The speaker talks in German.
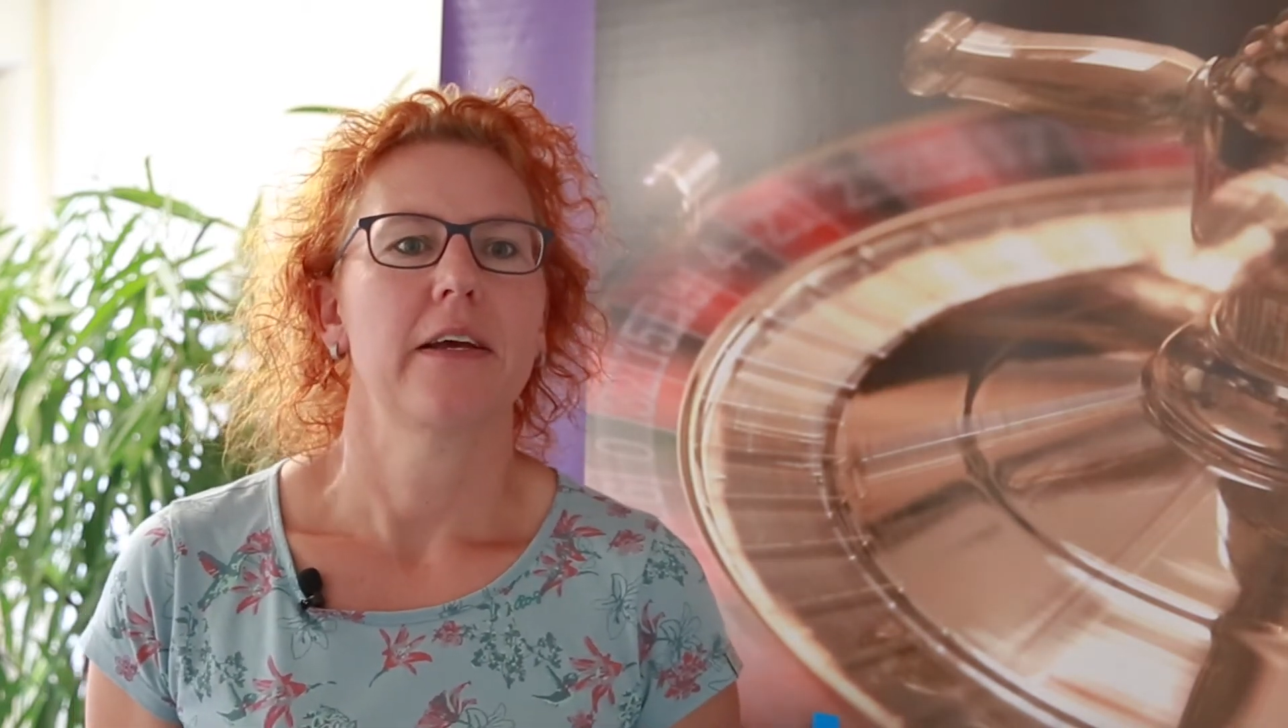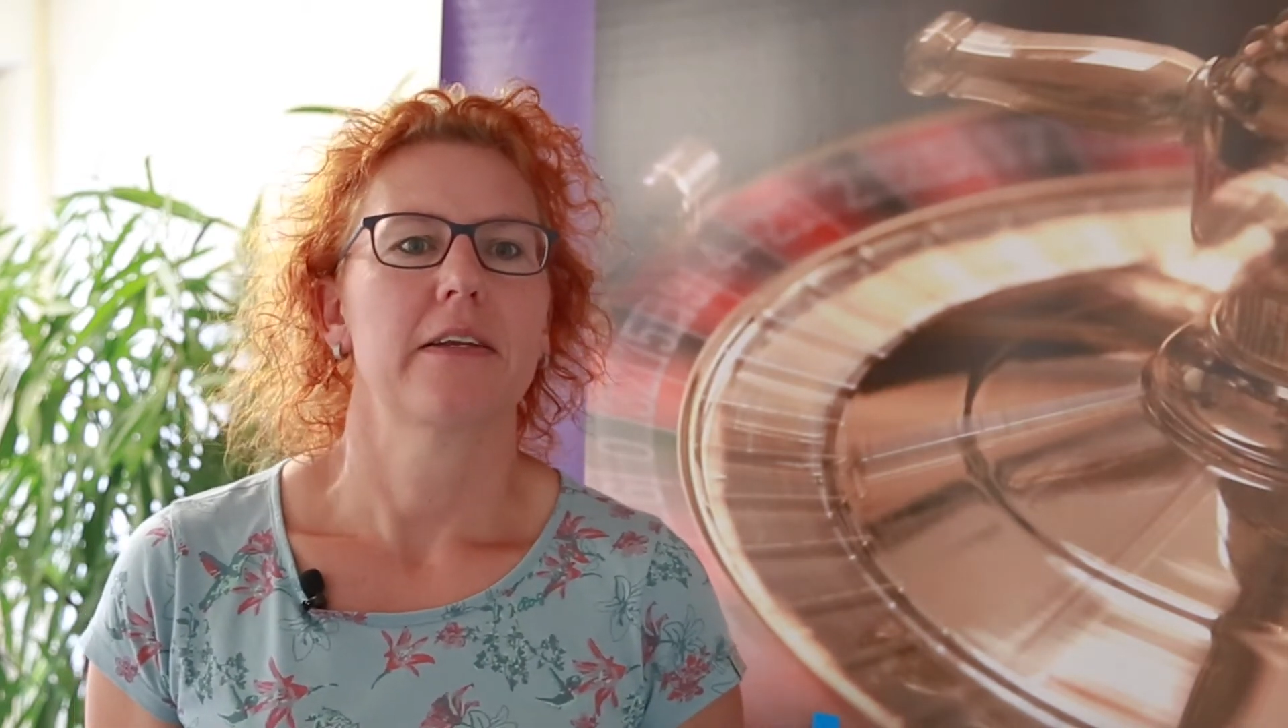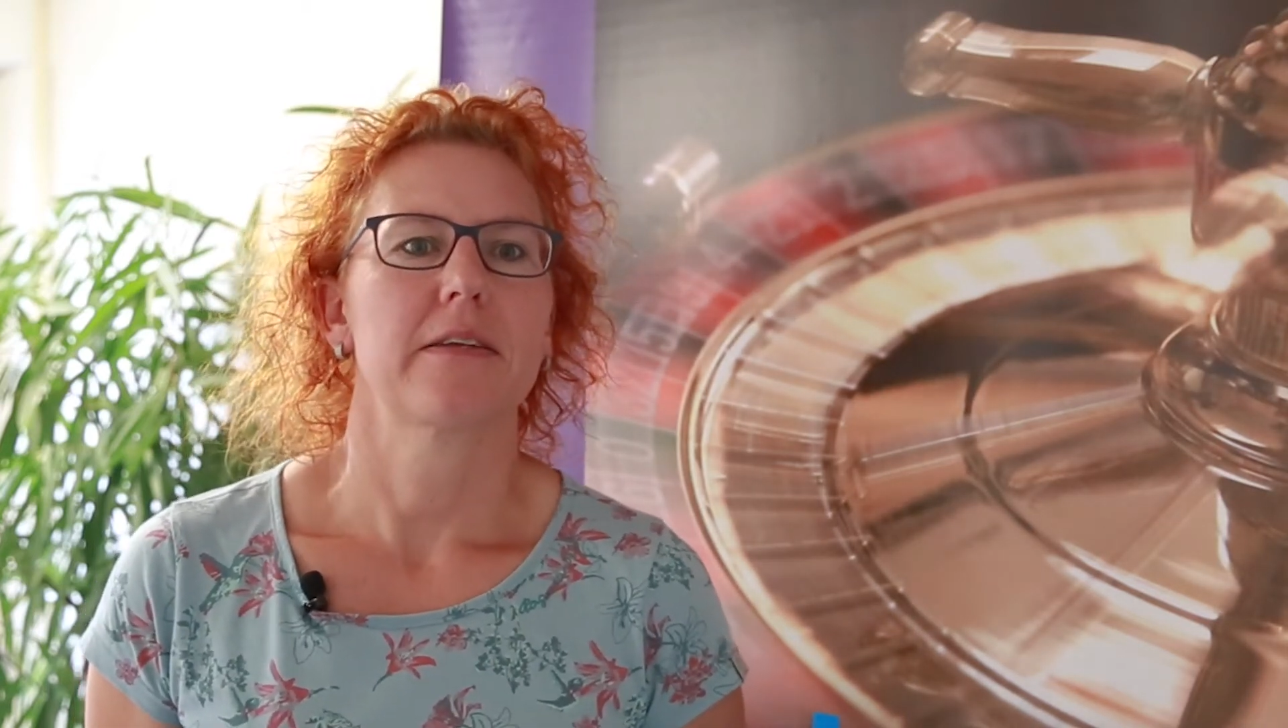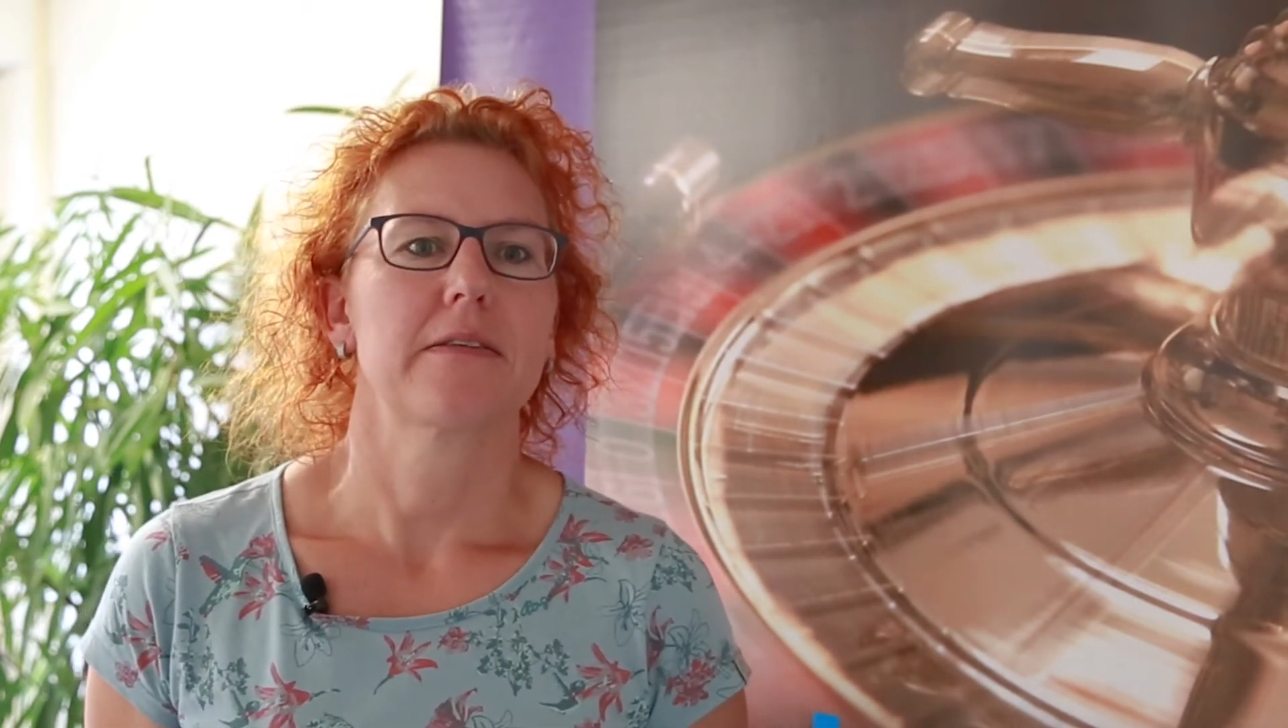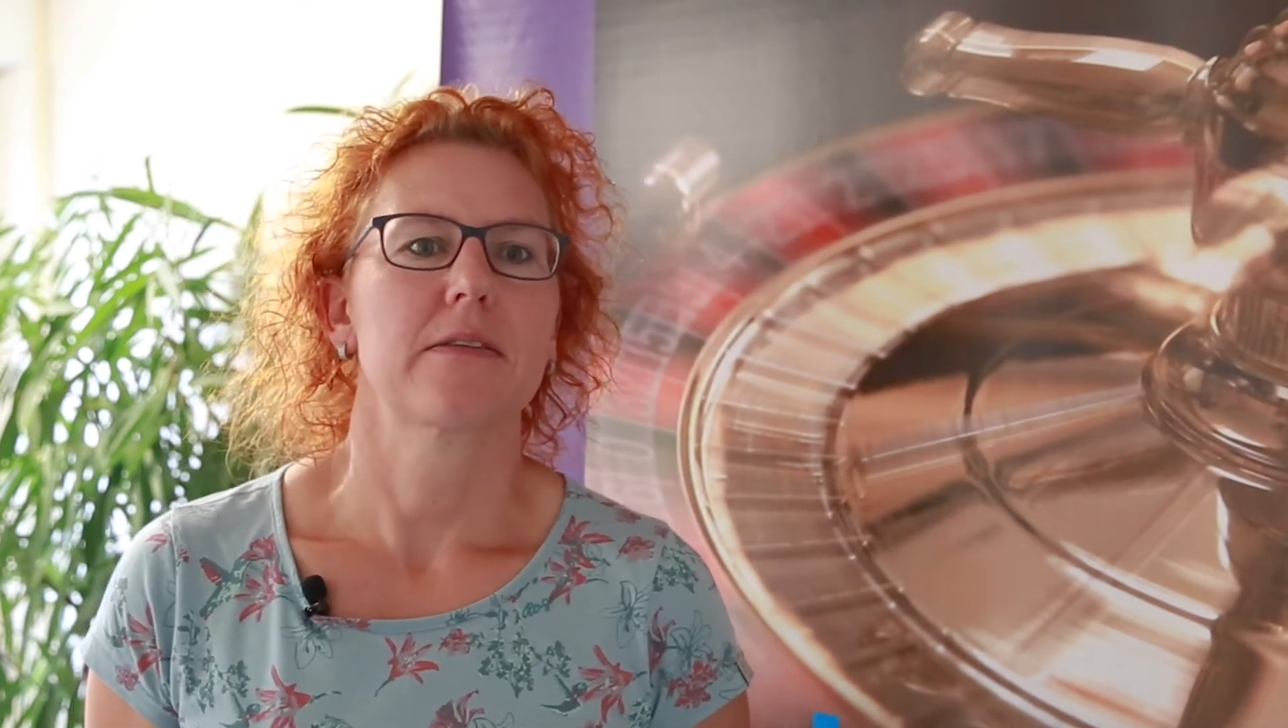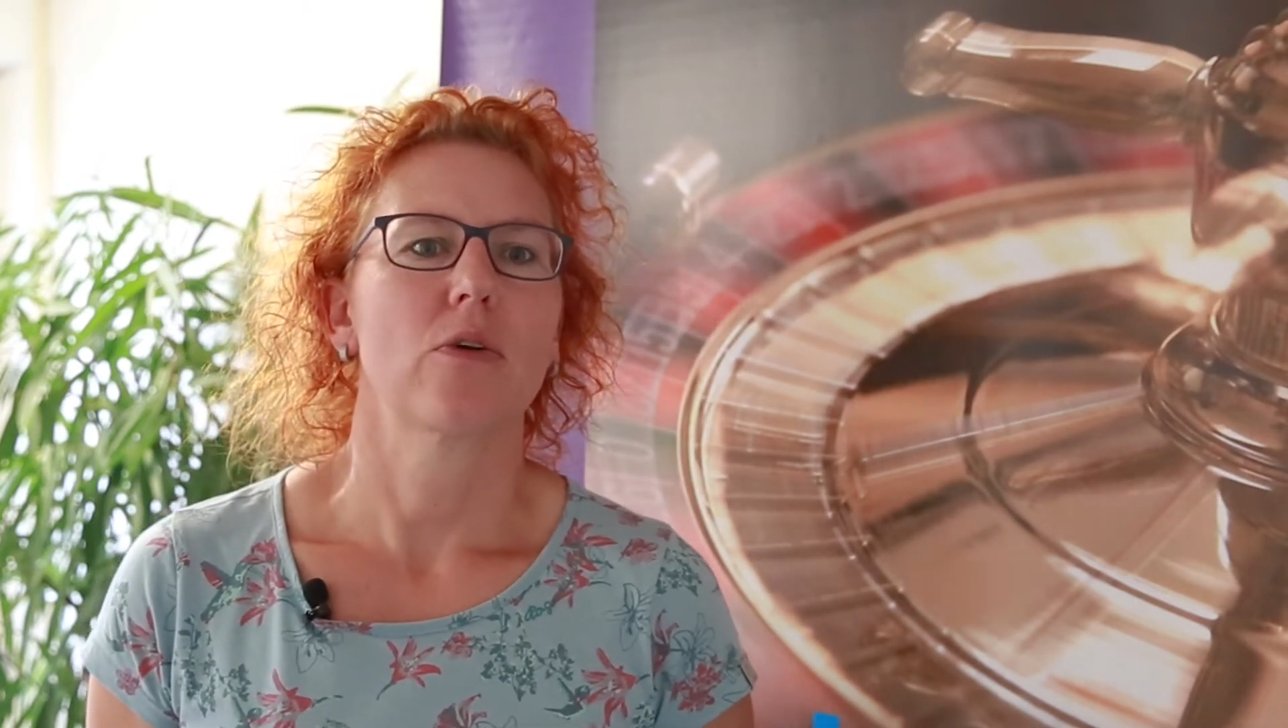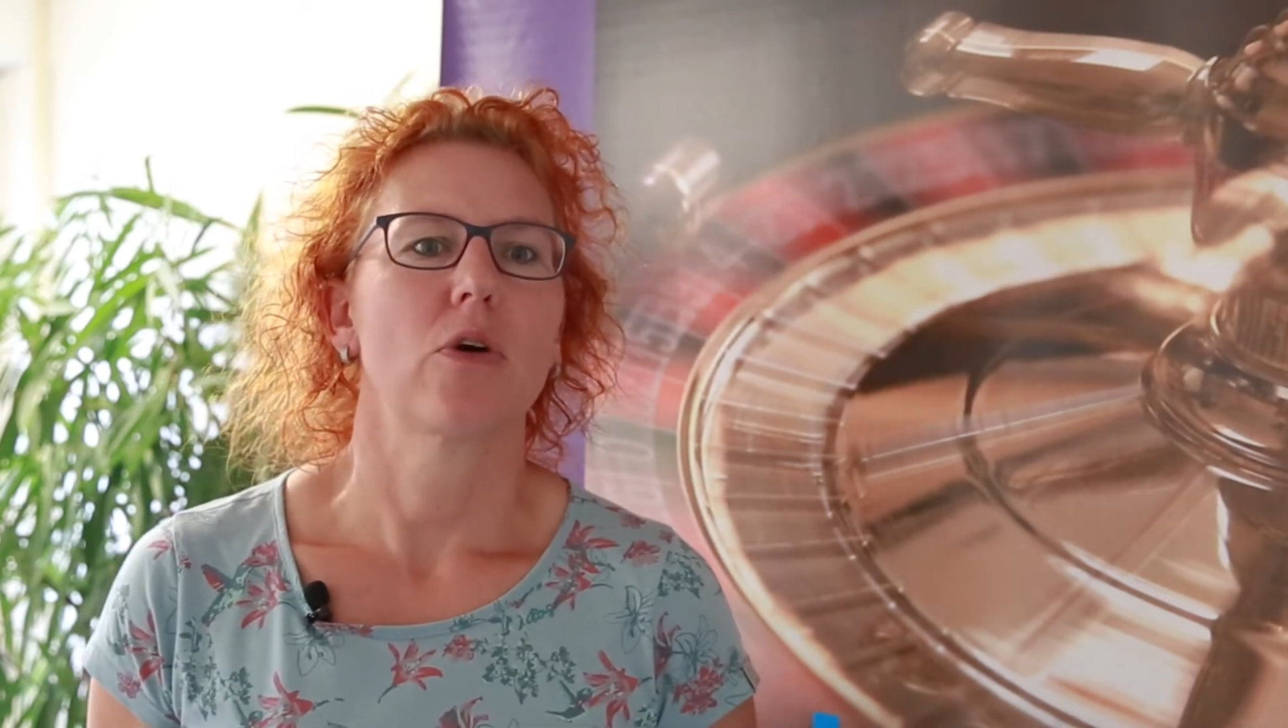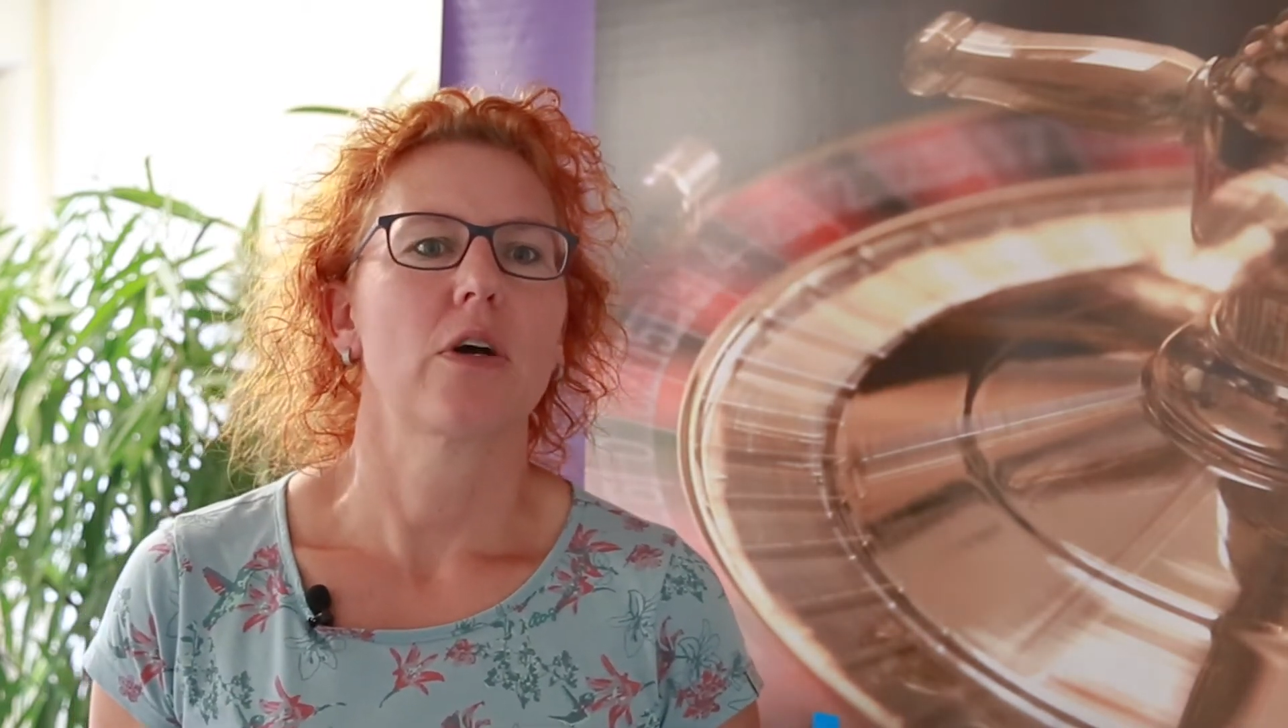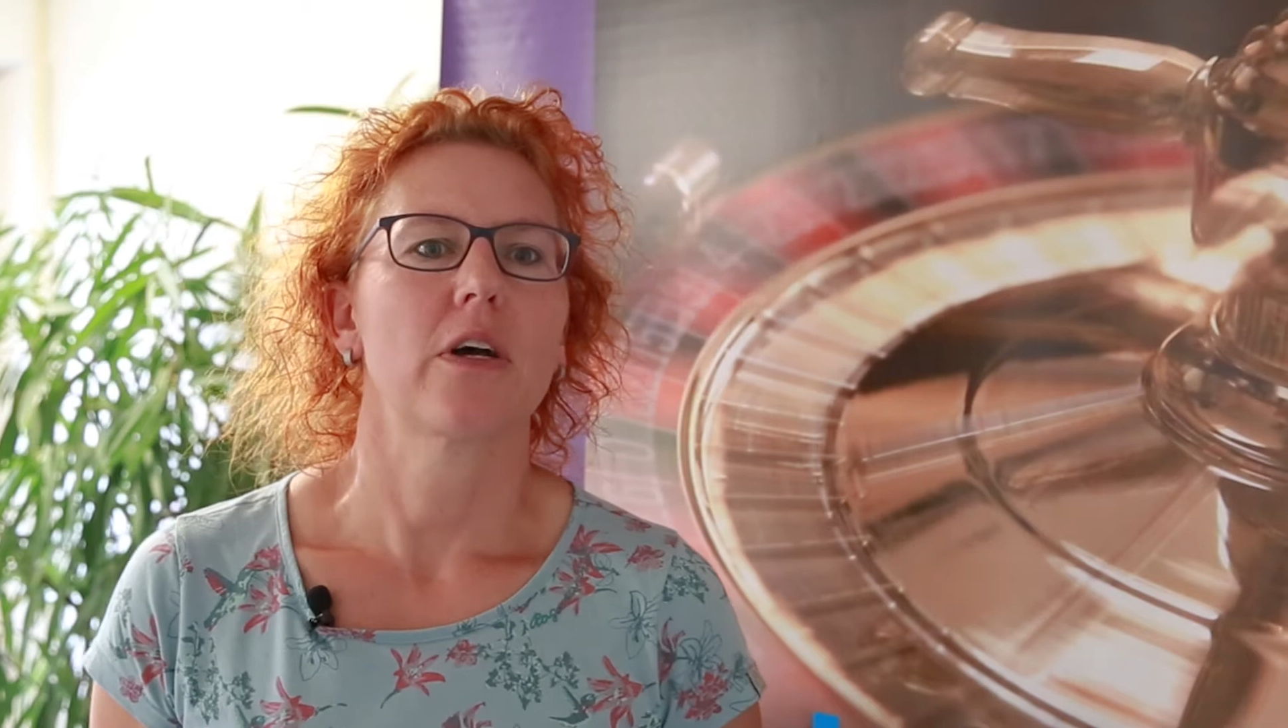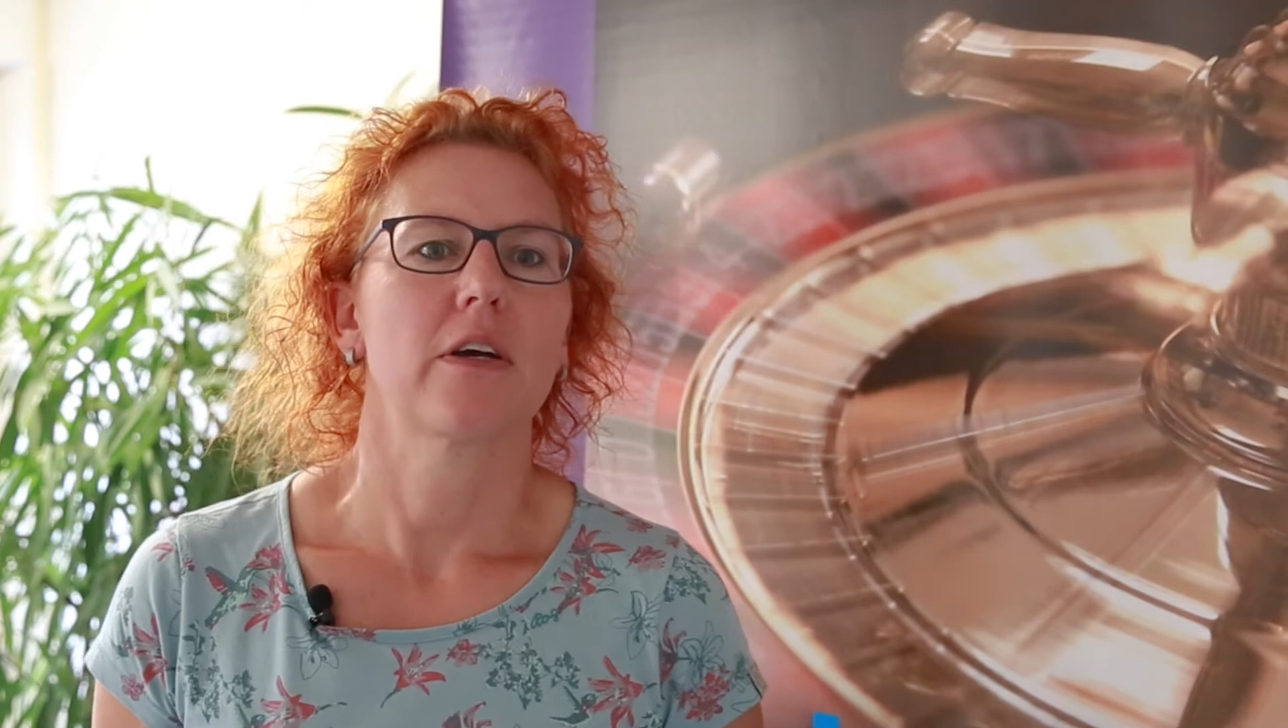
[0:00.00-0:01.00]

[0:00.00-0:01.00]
dass es doch